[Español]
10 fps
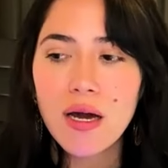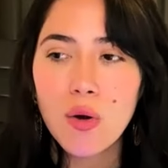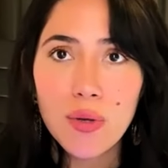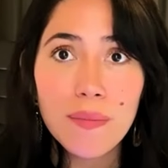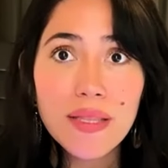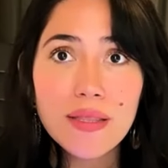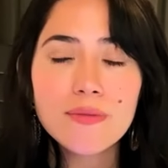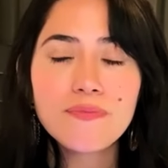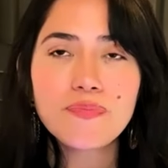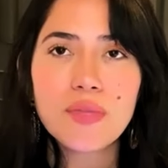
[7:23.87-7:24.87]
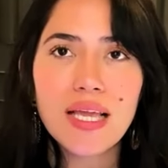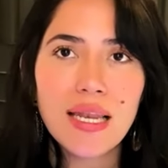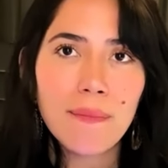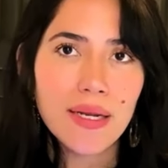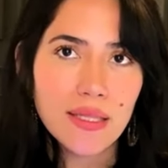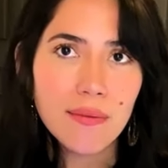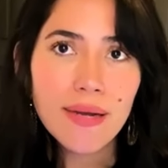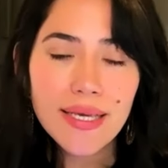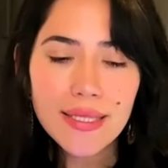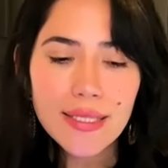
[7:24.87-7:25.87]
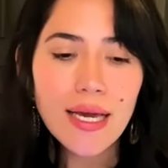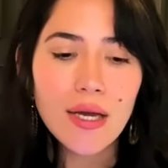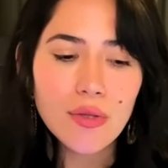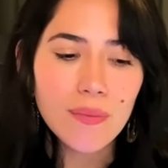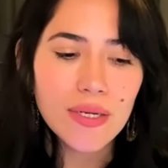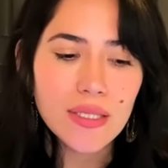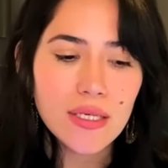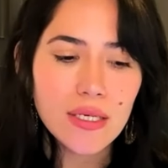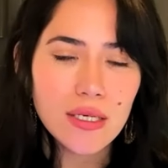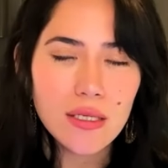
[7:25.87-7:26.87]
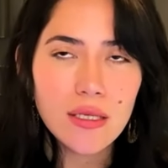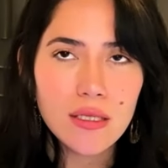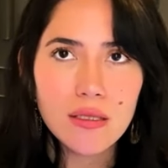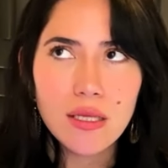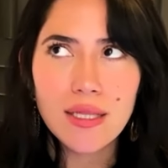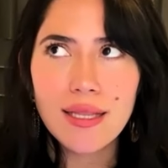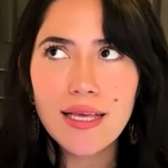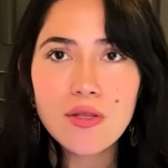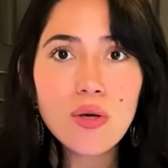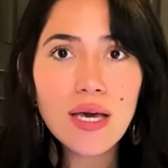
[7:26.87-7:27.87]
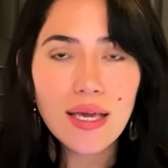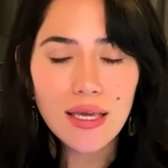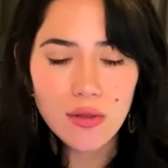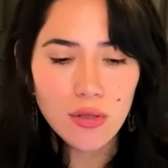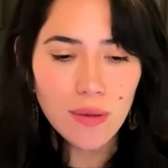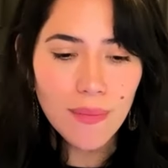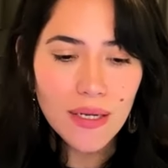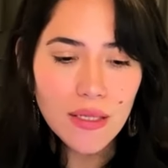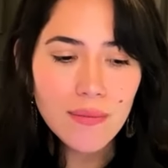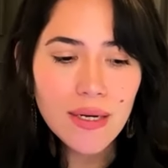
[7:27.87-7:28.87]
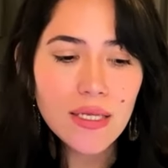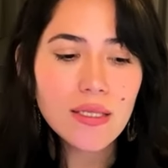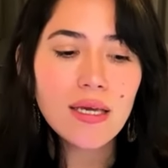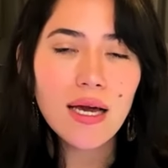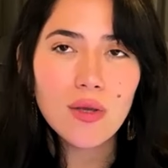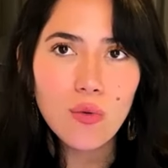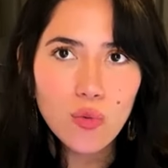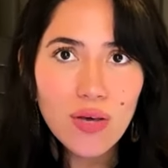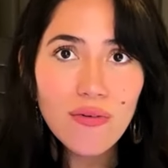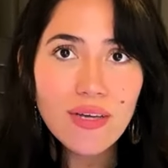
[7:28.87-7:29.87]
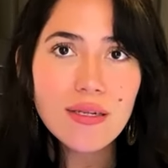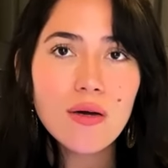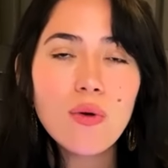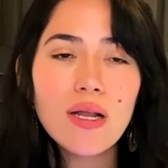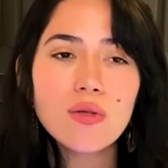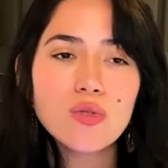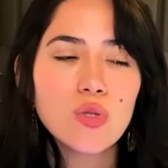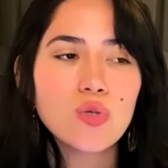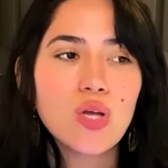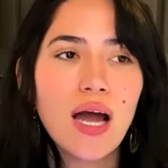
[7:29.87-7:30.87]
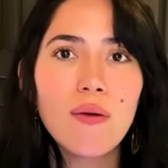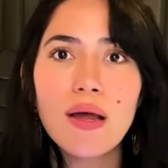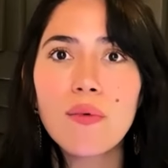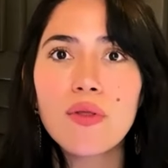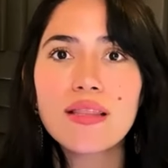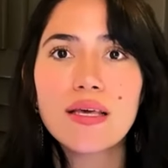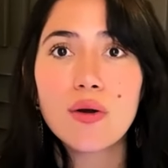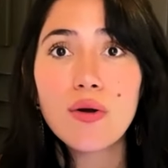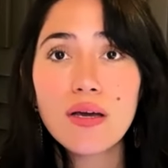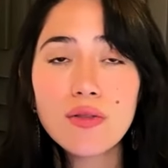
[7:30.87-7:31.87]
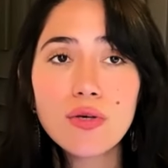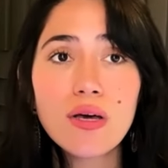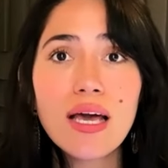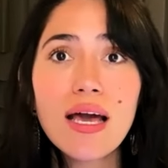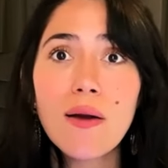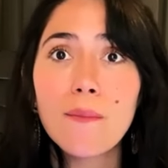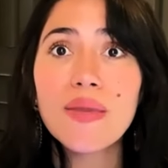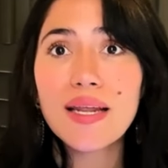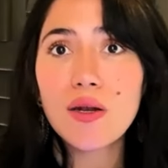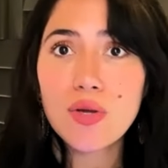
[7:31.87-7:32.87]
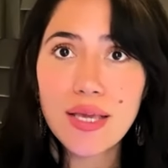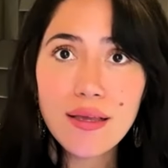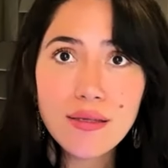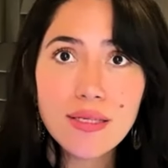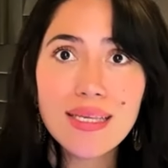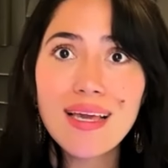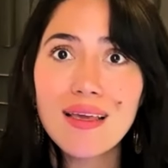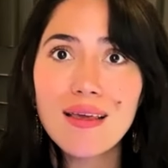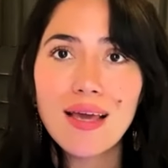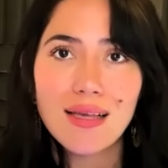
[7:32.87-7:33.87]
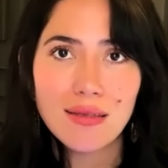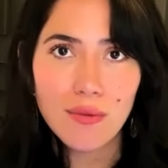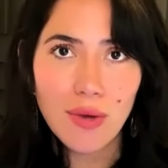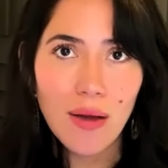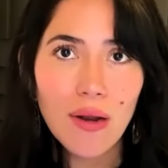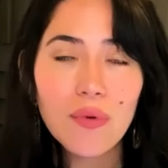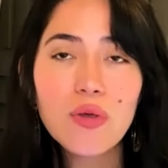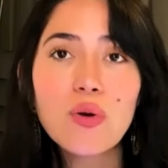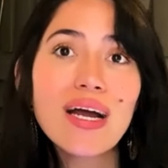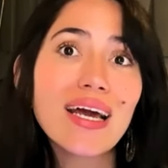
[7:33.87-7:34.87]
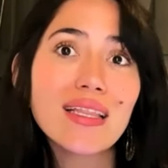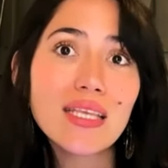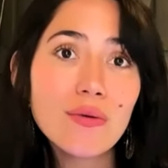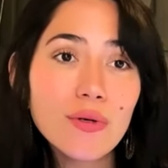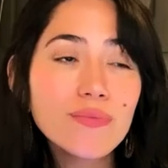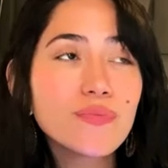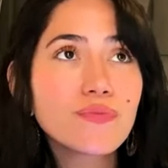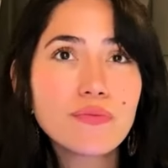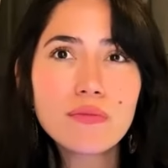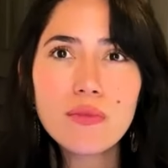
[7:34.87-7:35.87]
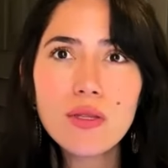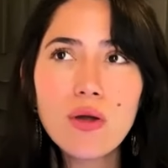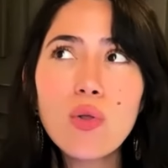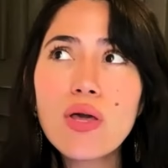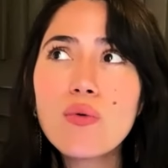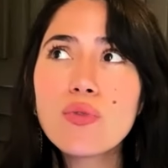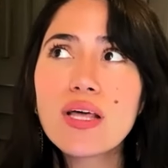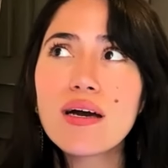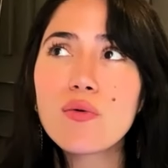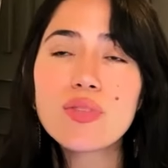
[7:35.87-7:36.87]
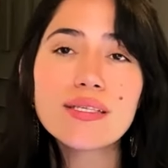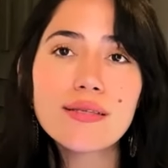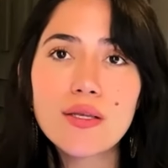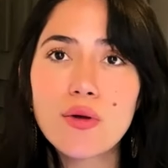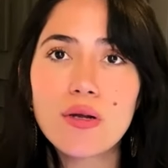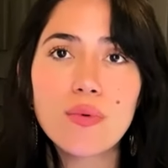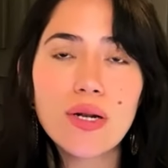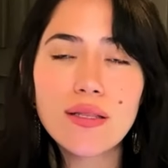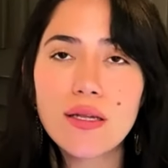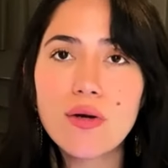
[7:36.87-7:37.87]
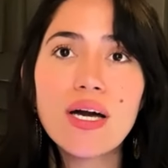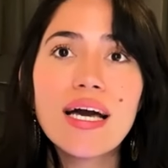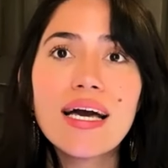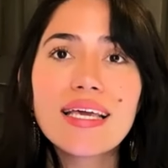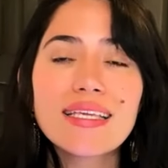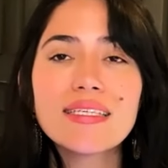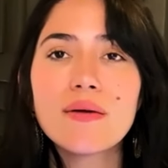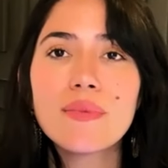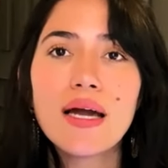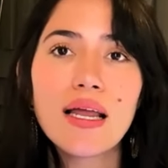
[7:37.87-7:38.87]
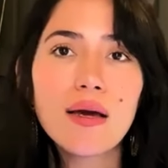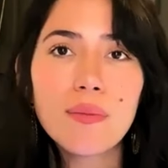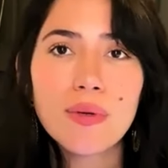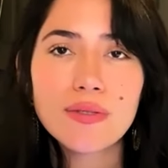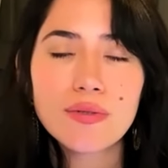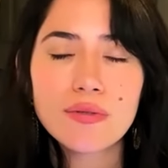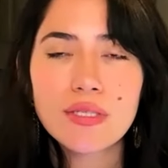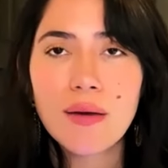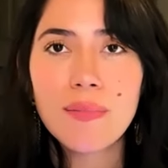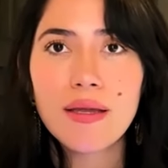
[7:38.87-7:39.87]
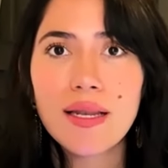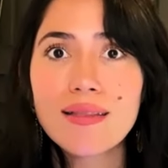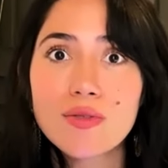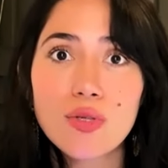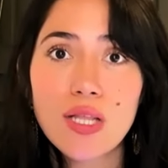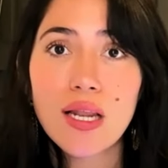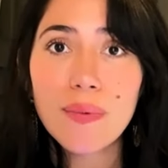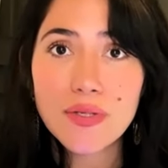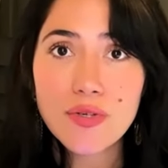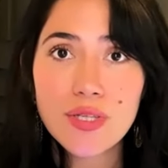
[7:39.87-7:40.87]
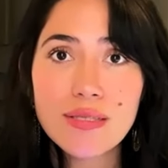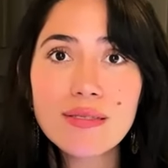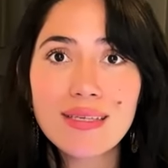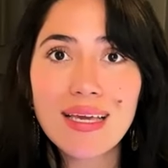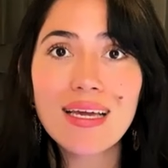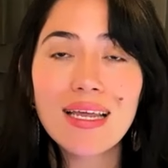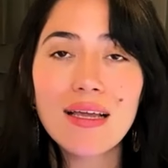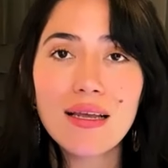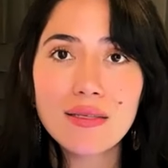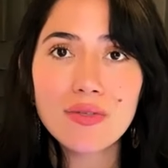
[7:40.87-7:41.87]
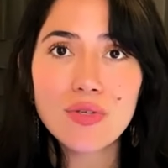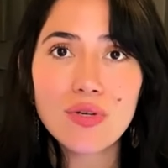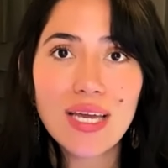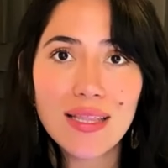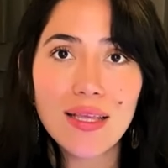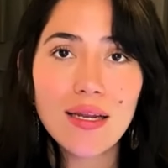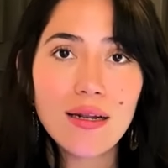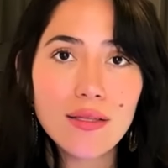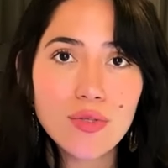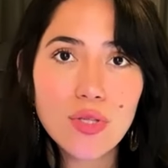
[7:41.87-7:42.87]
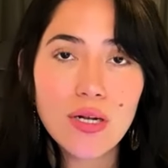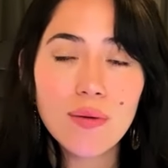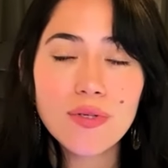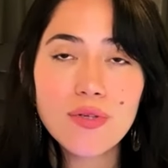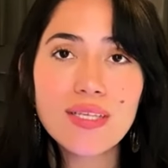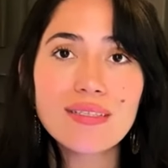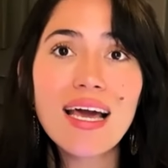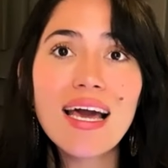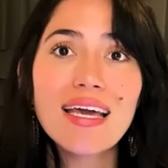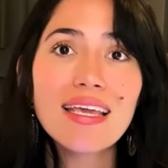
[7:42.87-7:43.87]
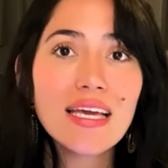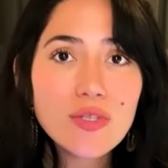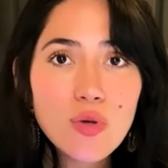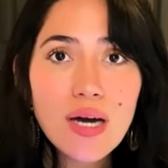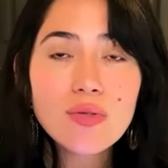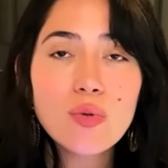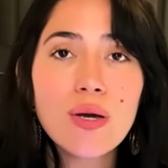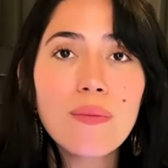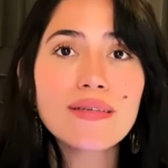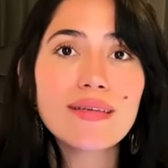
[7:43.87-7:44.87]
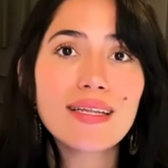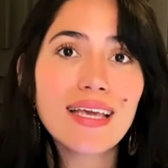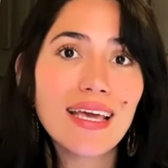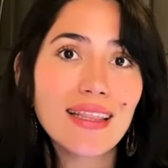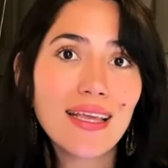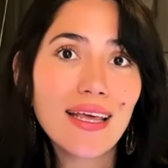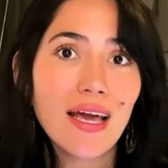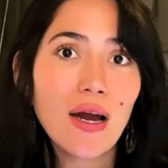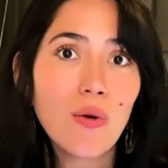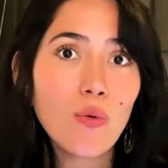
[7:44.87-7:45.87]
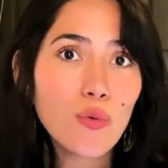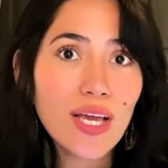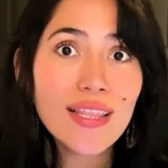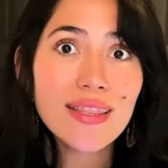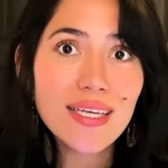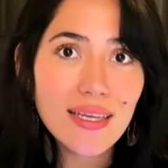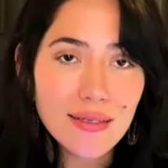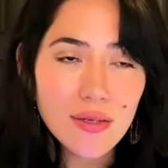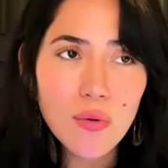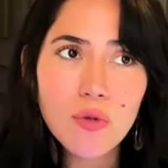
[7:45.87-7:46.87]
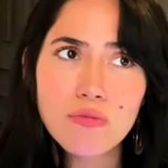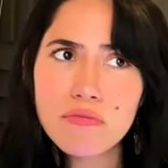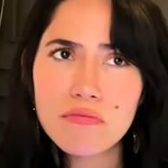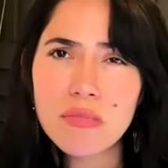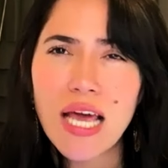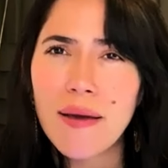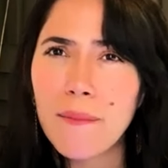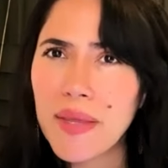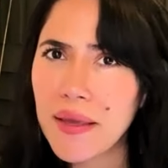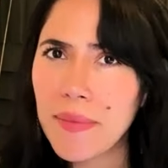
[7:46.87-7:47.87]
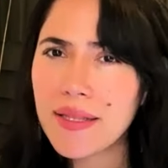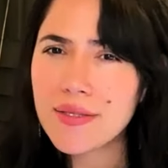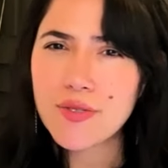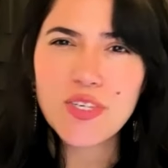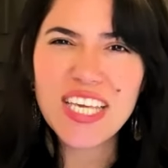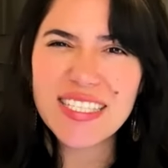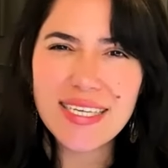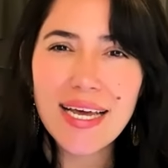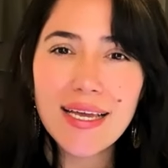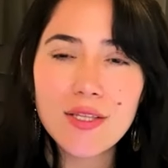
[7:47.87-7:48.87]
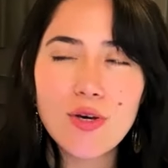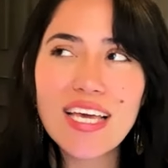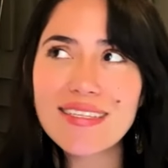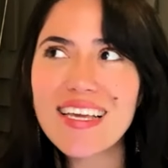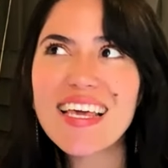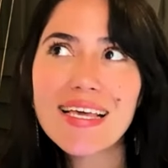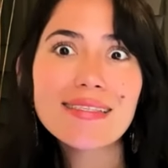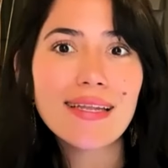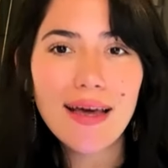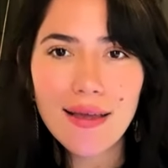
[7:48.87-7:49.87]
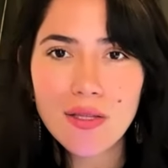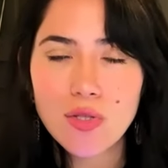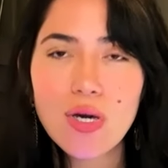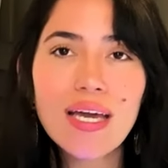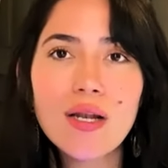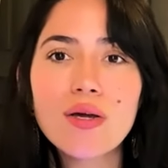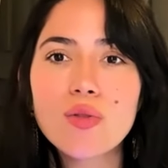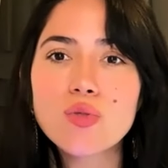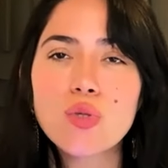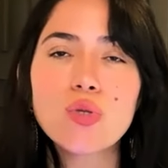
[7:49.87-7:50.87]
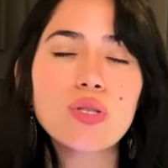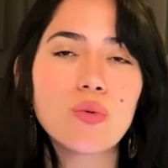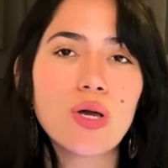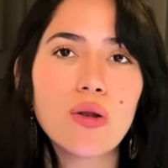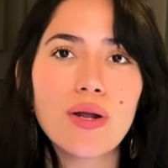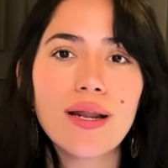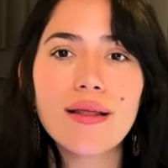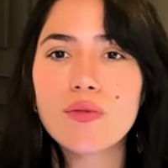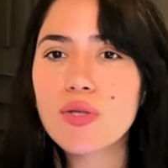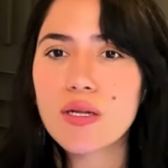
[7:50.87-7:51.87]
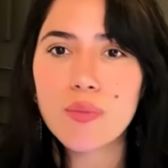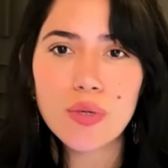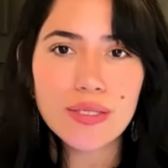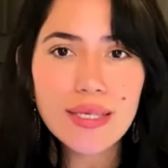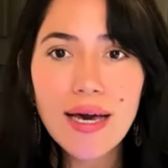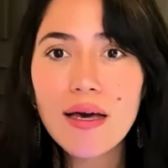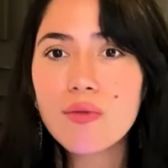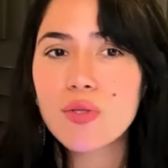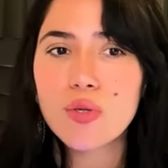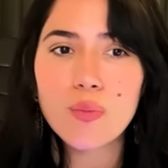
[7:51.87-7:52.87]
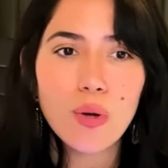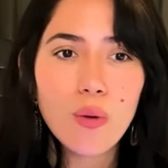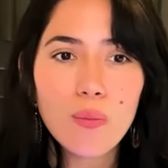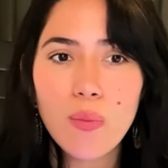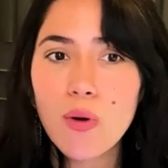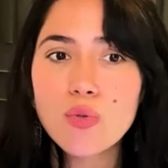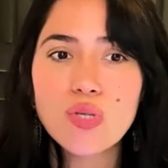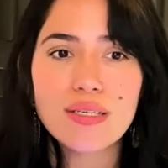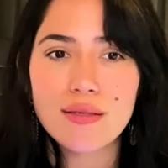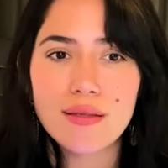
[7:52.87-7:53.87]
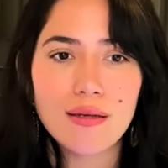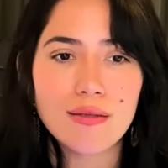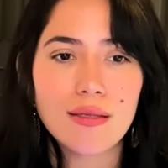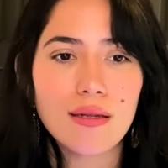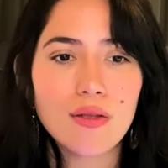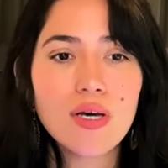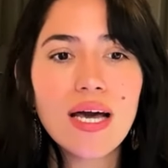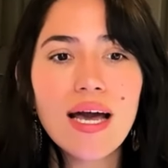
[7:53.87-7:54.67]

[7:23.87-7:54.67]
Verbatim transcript: Obviamente, en la parte del marketing, hay una parte, eh, en, esto, en esta parte de marketing, hay una fase en la cual nosotros hablamos de tengo esto, mira lo que es, y ahí hablamos de un creativo o de una, un diseño, algo por el estilo, que llame, a las llame la atención de las personas, que cree la atención, genere la atención de las personas, y eso a su vez va a hacer que genere un interés, como, mm, me llama la atención, ¿qué será esto? Ese ¿qué será esto? es lo que nosotros tenemos que lograr en nuestras publicidades, nuestros posts, etcétera, etcétera, ¿no?